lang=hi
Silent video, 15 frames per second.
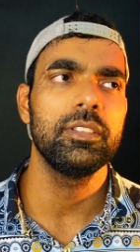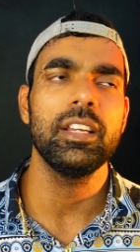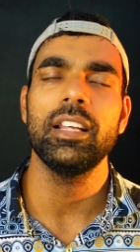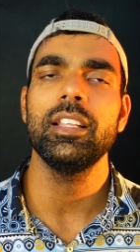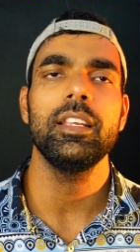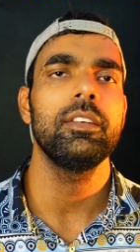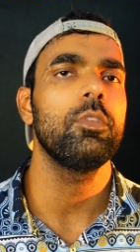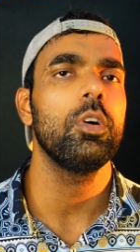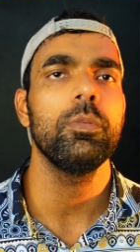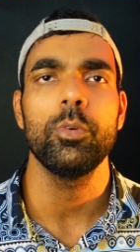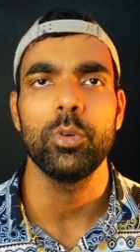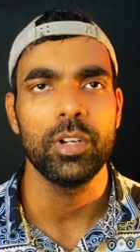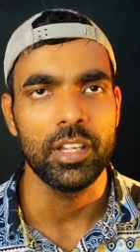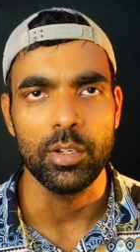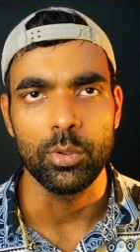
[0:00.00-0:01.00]
ज़्यादा
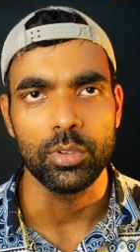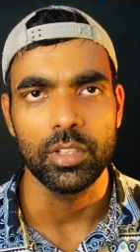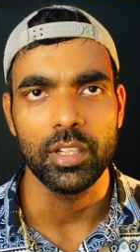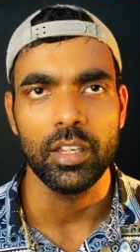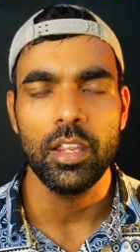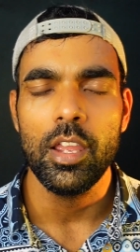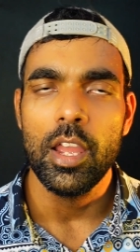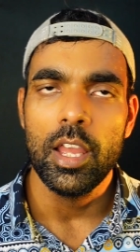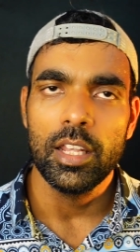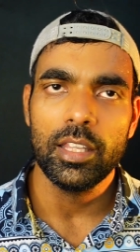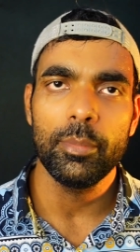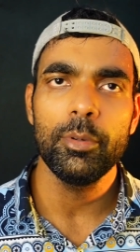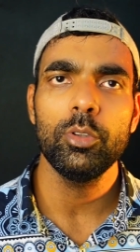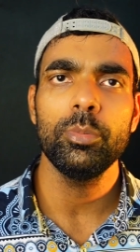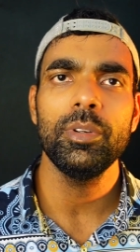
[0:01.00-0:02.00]
इन्वॉल्व नहीं होते हैं
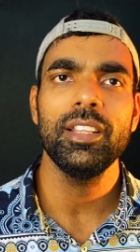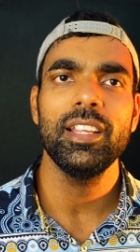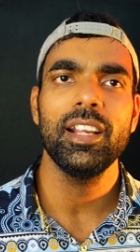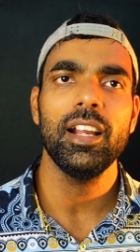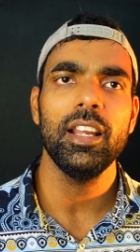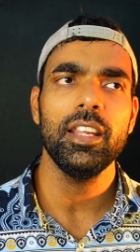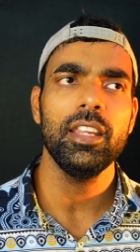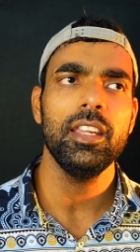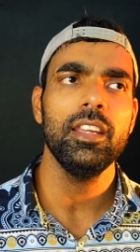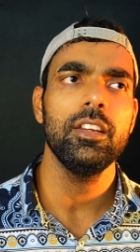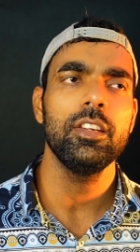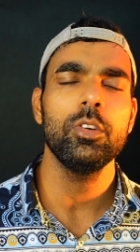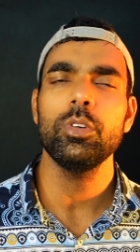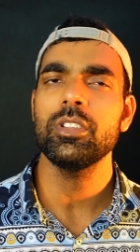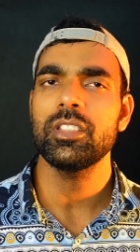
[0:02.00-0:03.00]
तभी तुमने देखा है कि
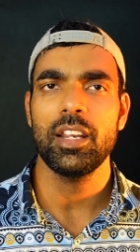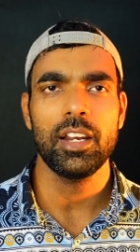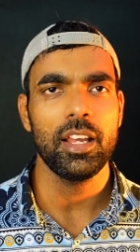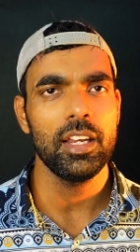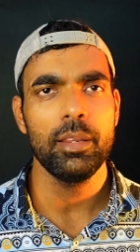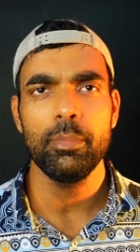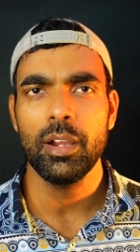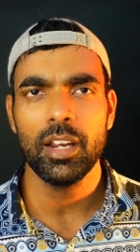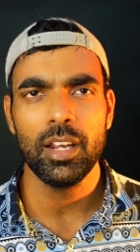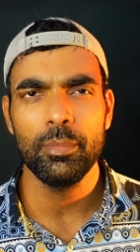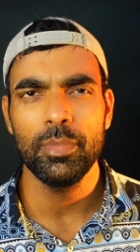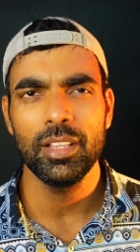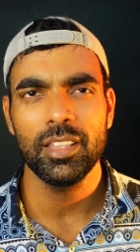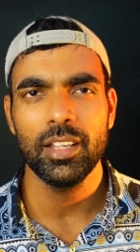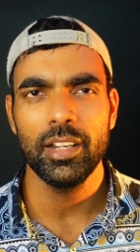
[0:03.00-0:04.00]
इनको एक सरकारी बंगला
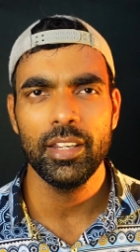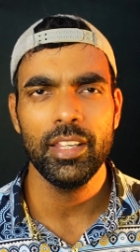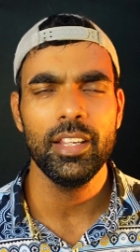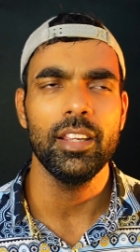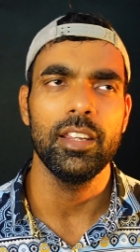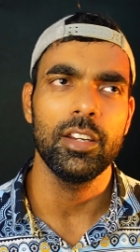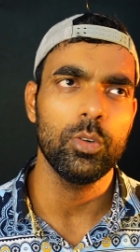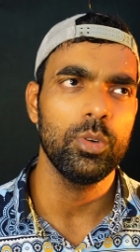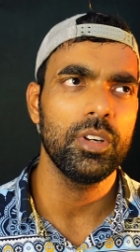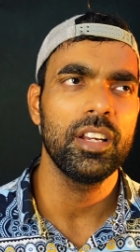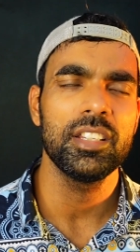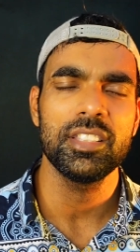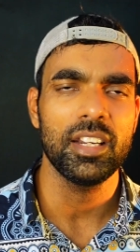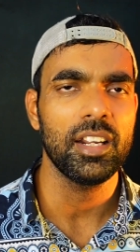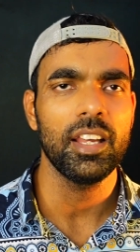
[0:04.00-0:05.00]
मिलता है ठीक है इनको एक
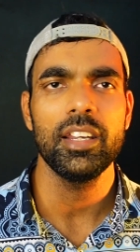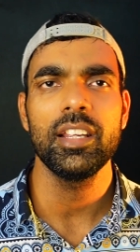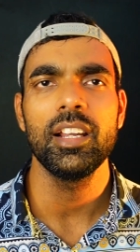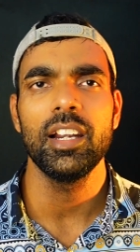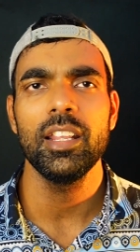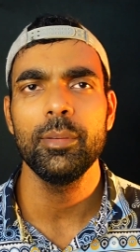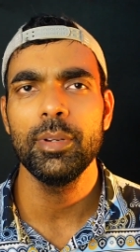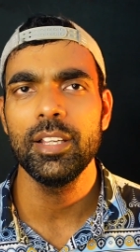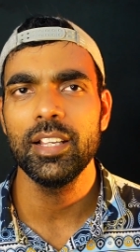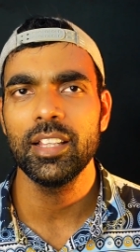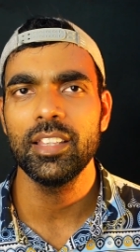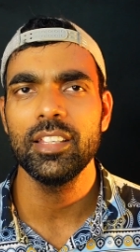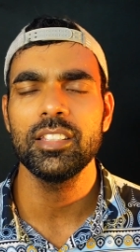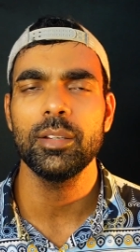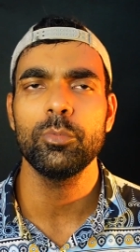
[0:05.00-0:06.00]
सरकारी गाड़ी मिल
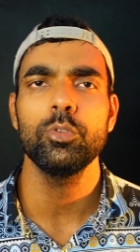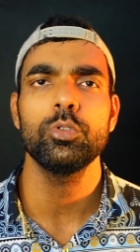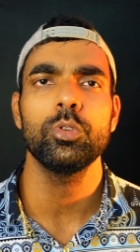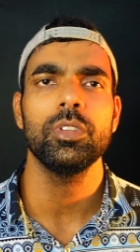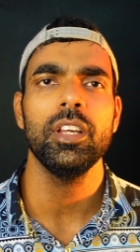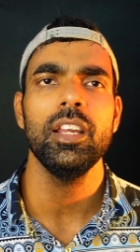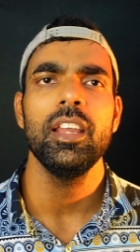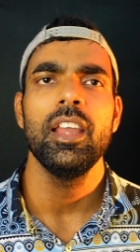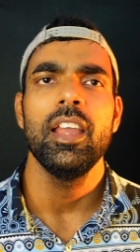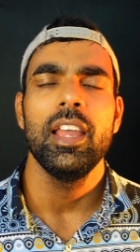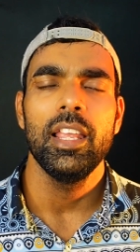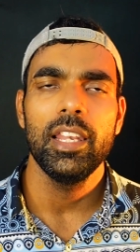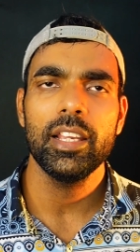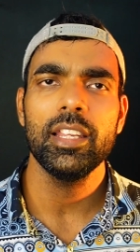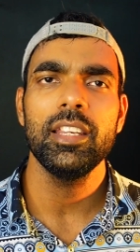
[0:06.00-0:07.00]
जाती है सब कुछ होता
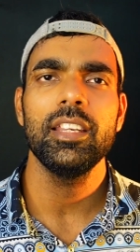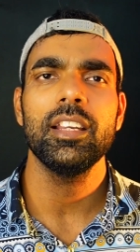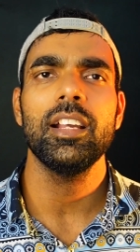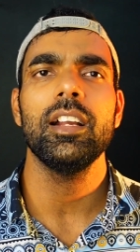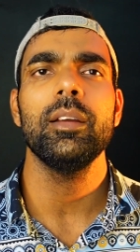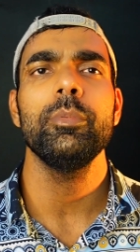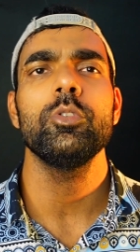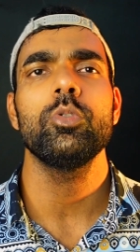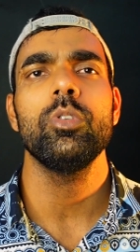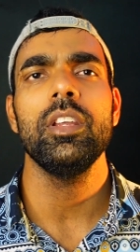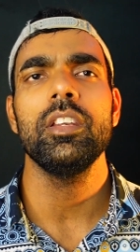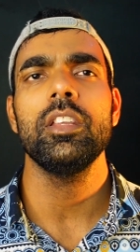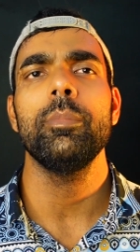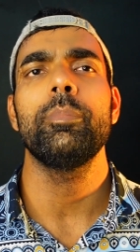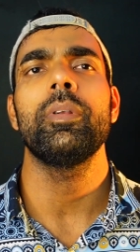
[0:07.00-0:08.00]
है लेकिन इनका कभी सुना
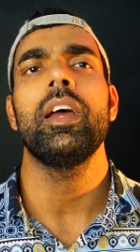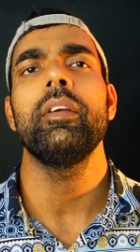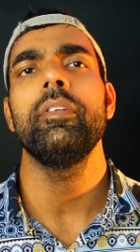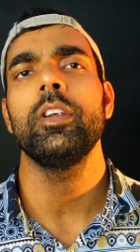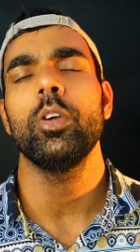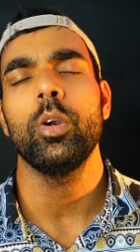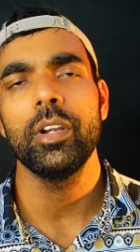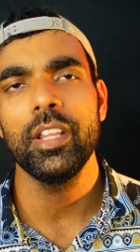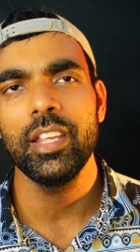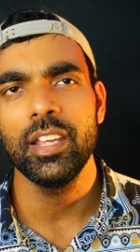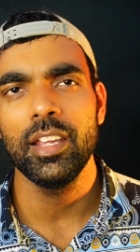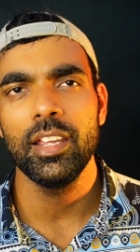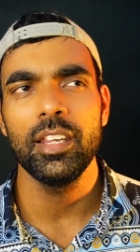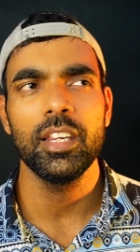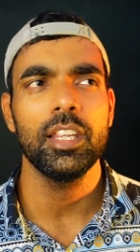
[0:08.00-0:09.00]
इनकी प्राइवेट ऑडी
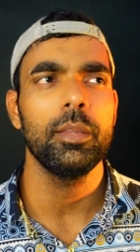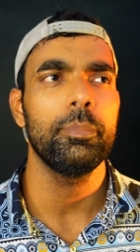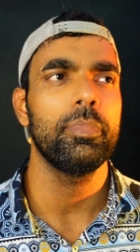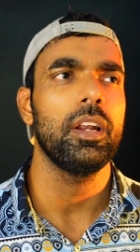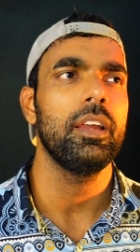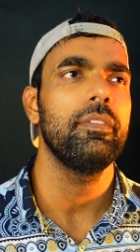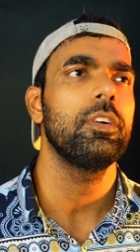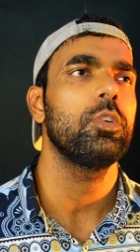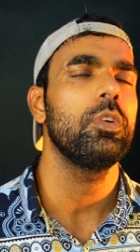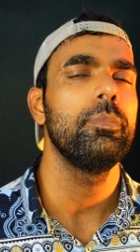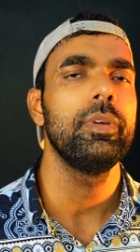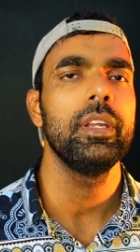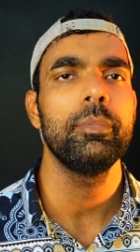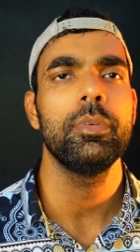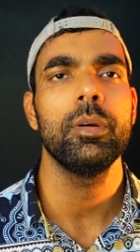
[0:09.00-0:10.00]
है इनकी प्राइवेट कोई
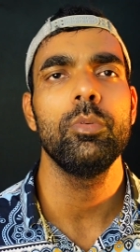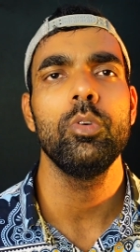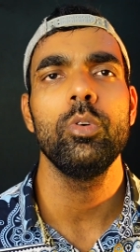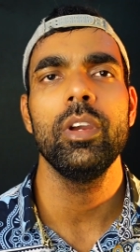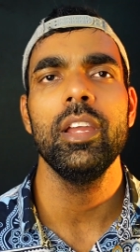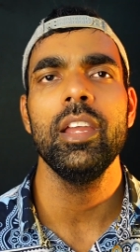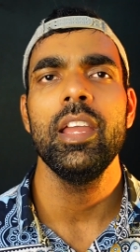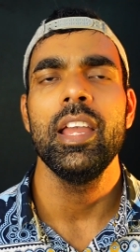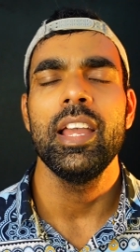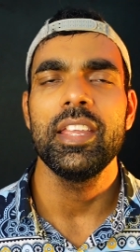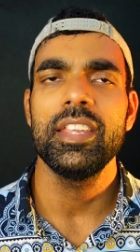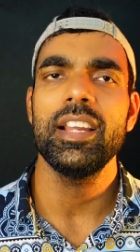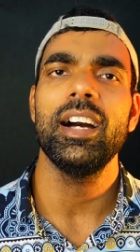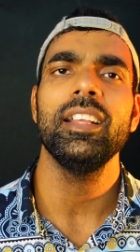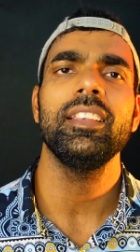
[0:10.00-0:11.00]
बी है
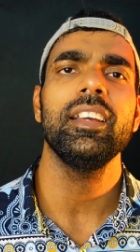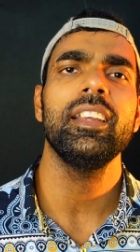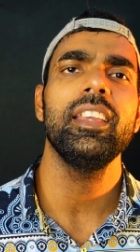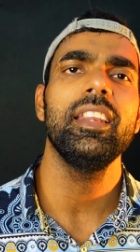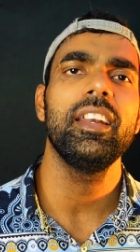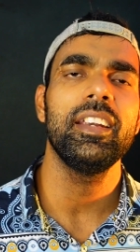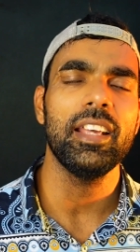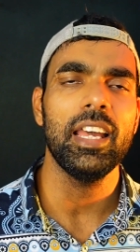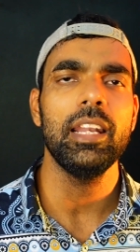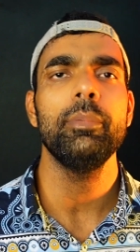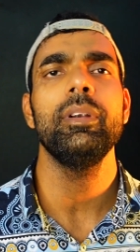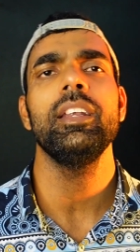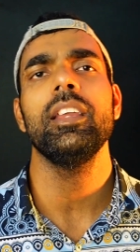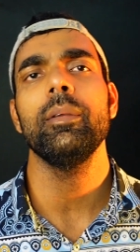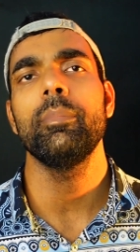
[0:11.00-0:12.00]
यहाँ तक कि
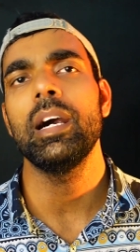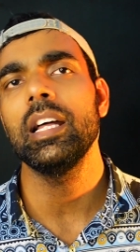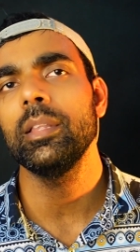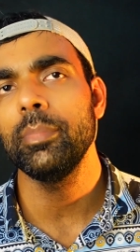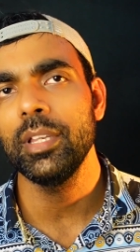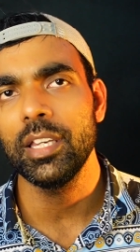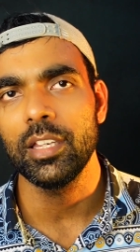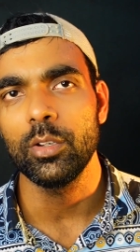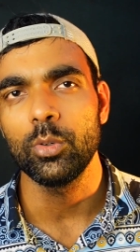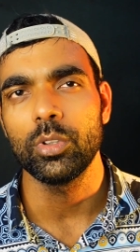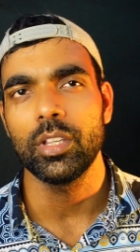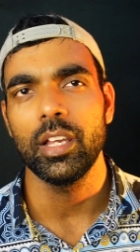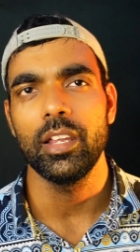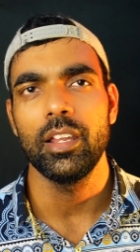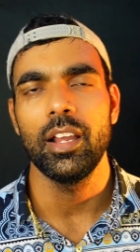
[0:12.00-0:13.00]
रिटायरमेंट के बाद भी नहीं
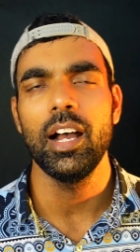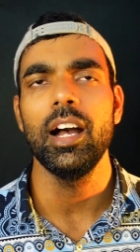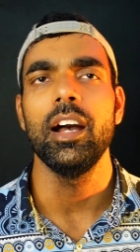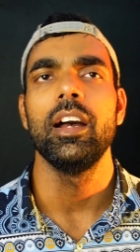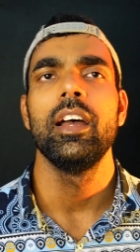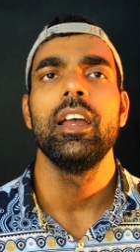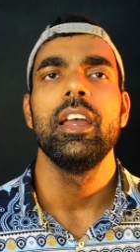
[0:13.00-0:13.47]
होता है हाँ